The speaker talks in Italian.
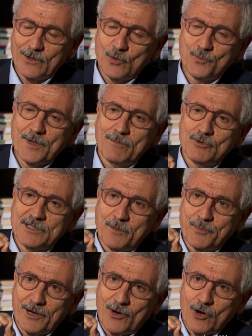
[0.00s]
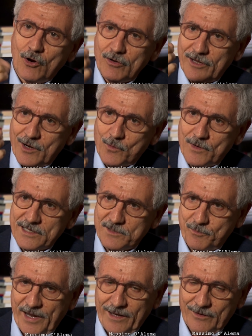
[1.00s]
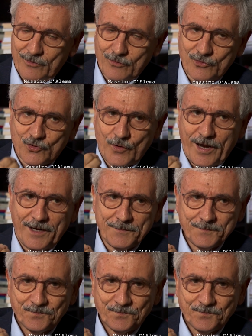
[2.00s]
dobbiamo saper cogliere un aspetto, cioè